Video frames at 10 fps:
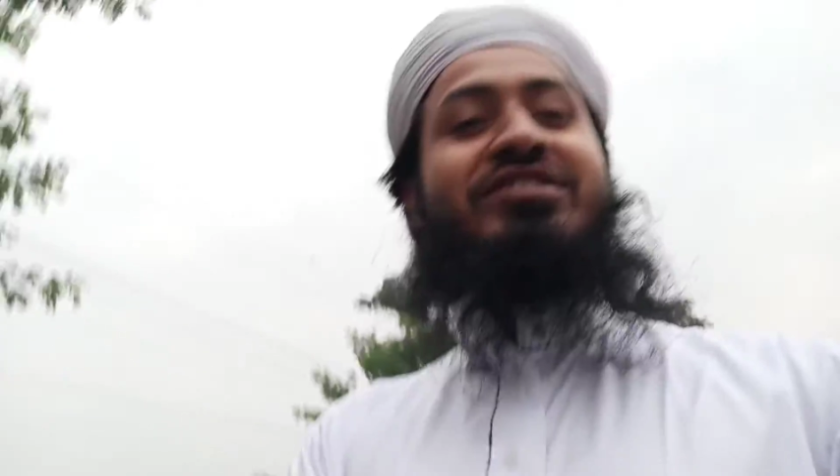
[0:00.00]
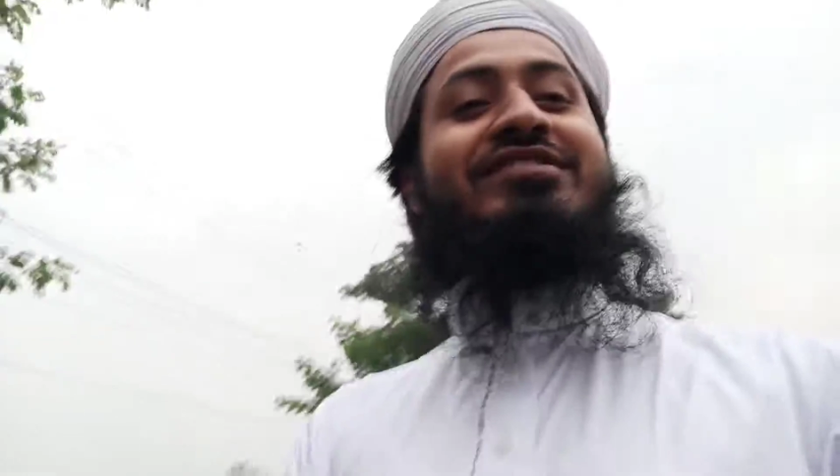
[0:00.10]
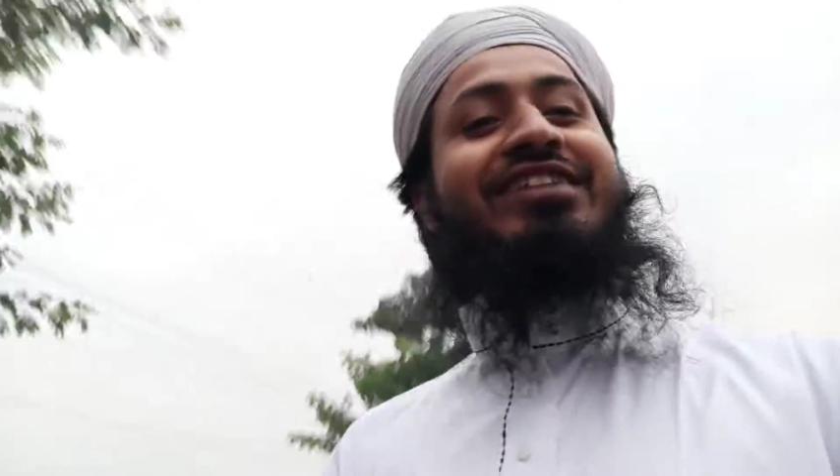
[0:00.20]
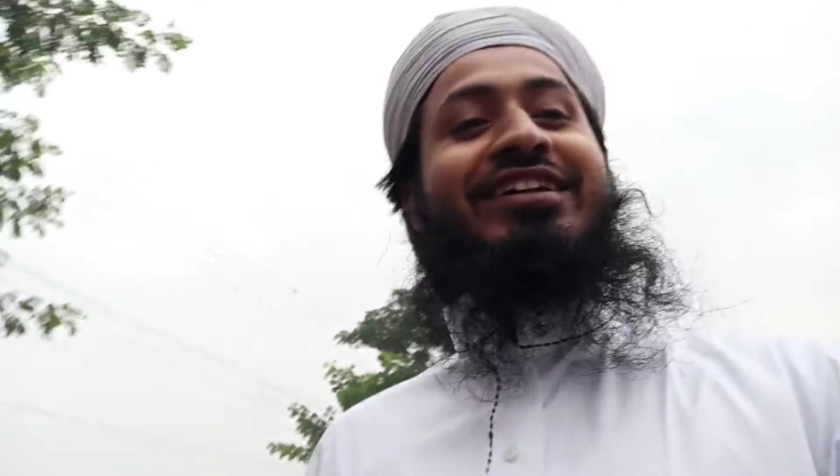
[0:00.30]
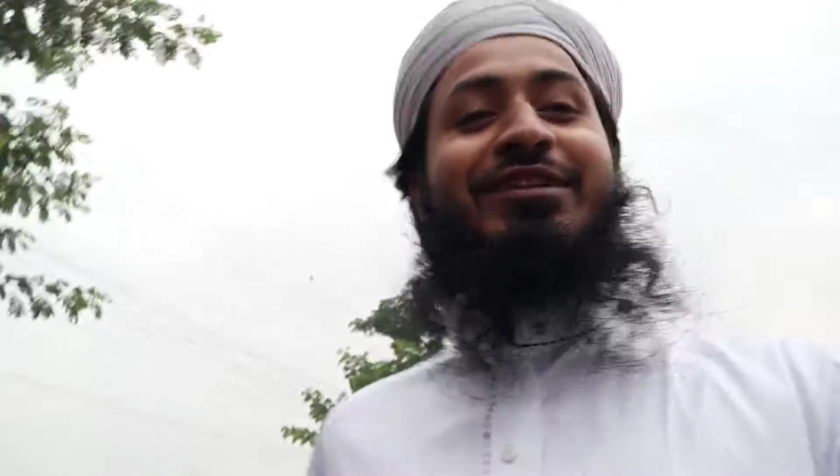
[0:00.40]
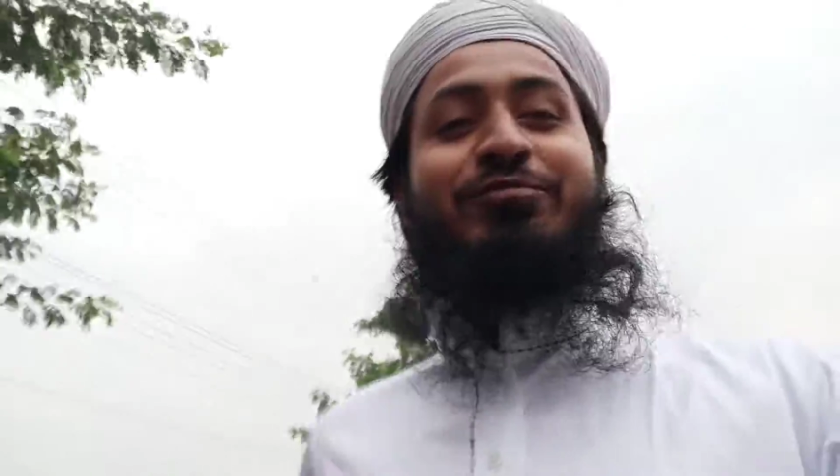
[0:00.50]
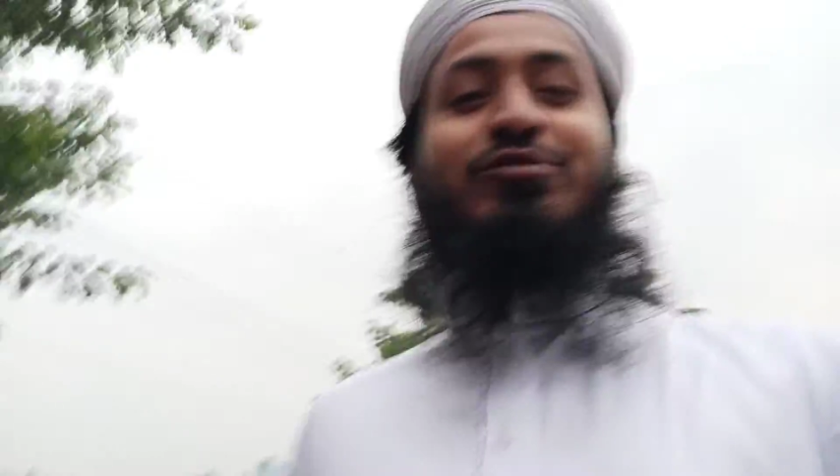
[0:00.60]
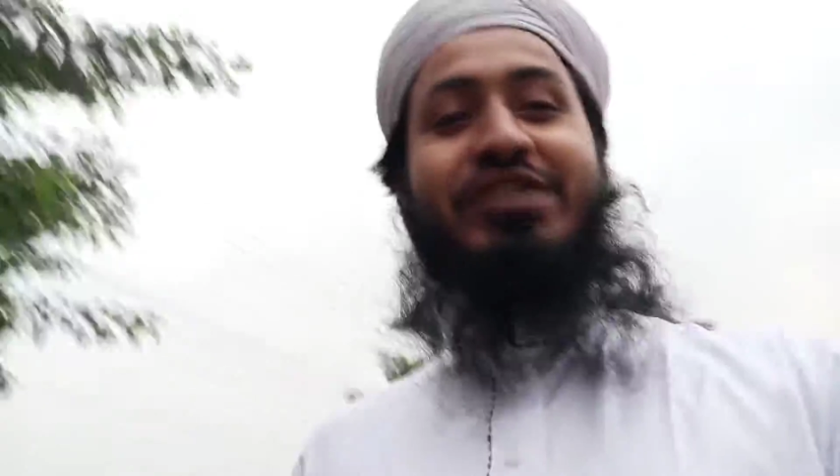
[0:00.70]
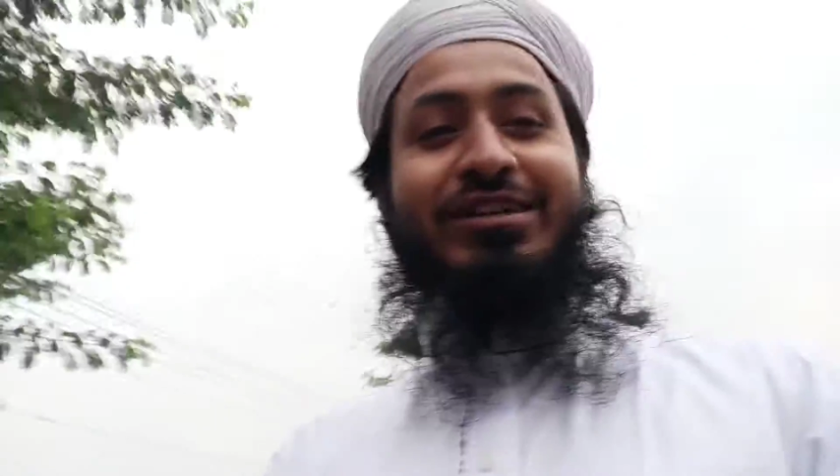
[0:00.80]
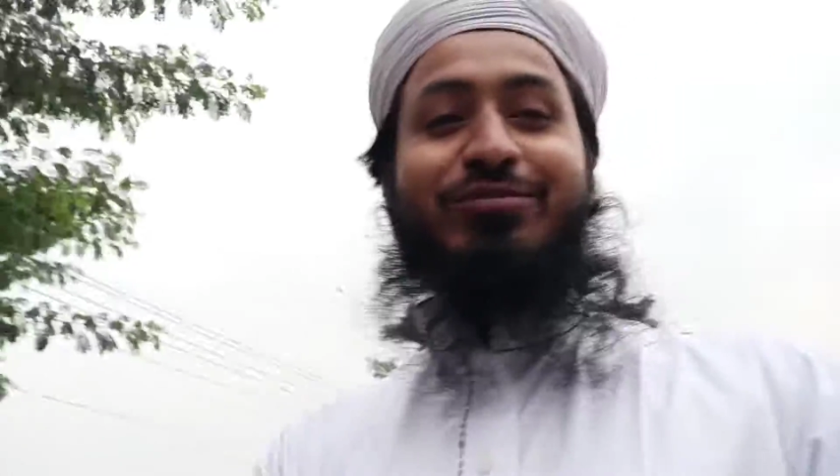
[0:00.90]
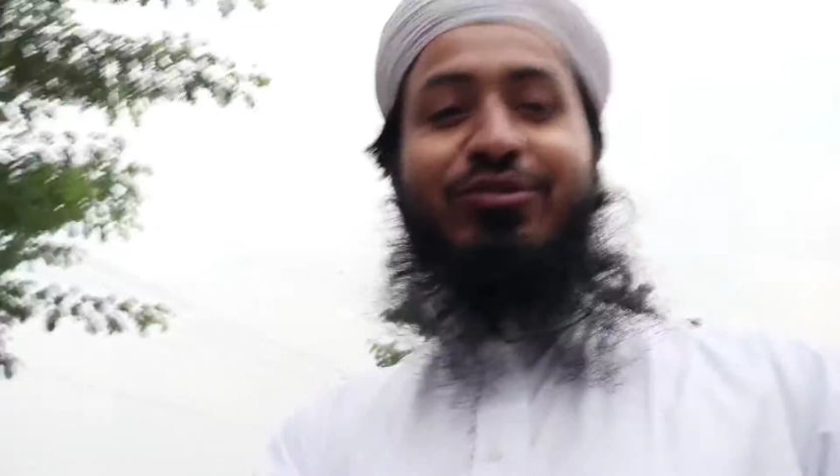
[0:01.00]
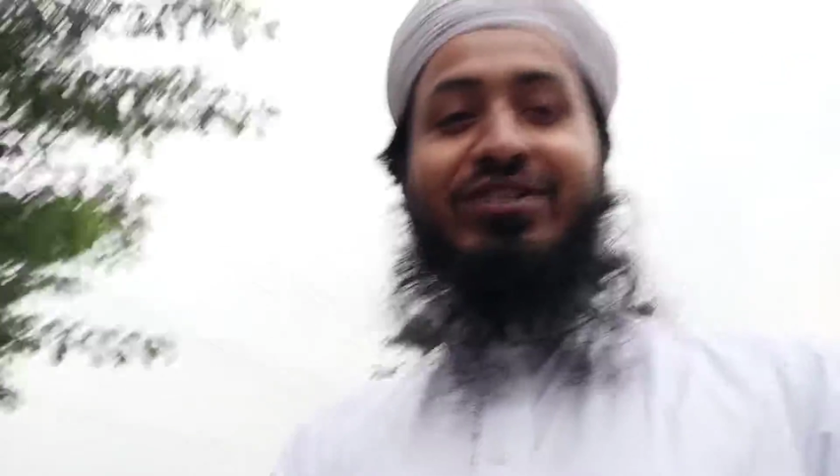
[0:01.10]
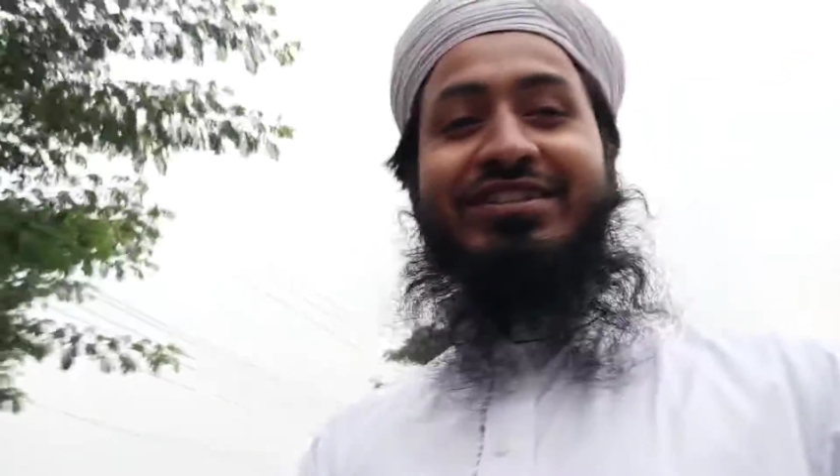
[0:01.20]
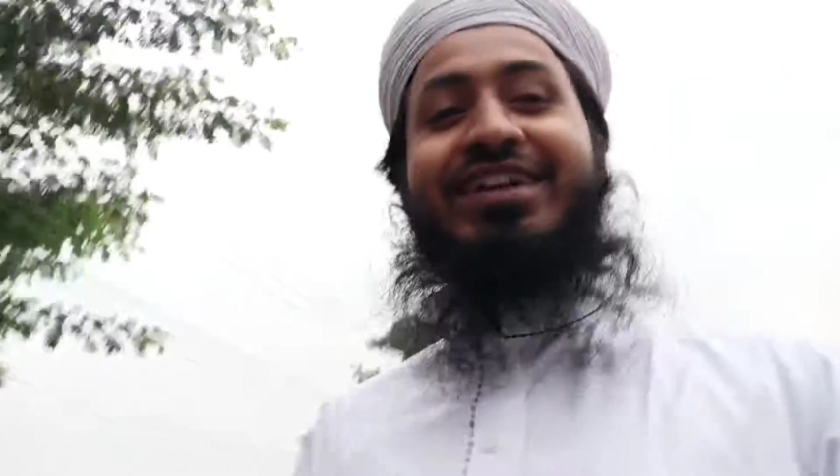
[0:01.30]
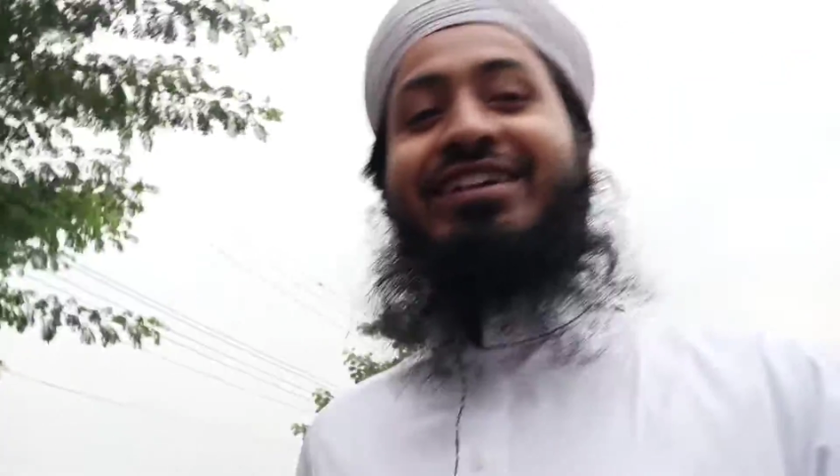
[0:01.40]
ডিজাইনের পোশাক পরা
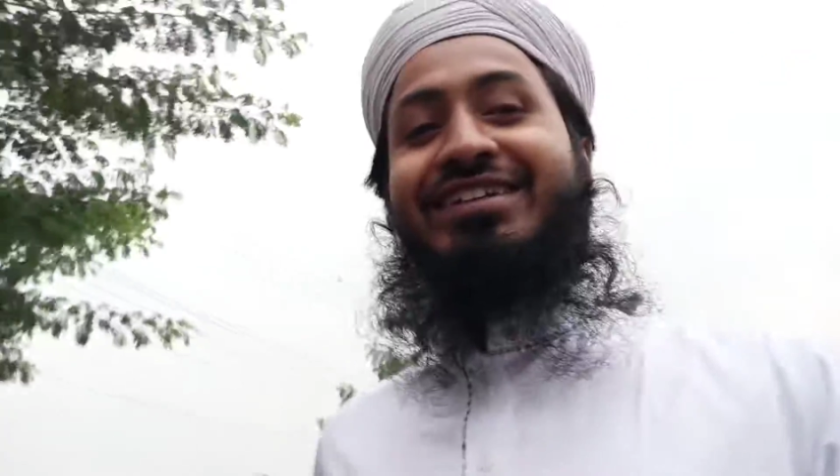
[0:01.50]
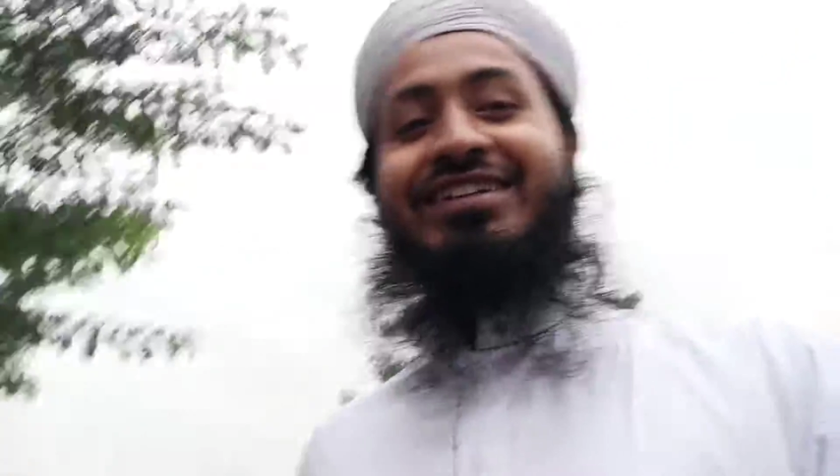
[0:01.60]
যায়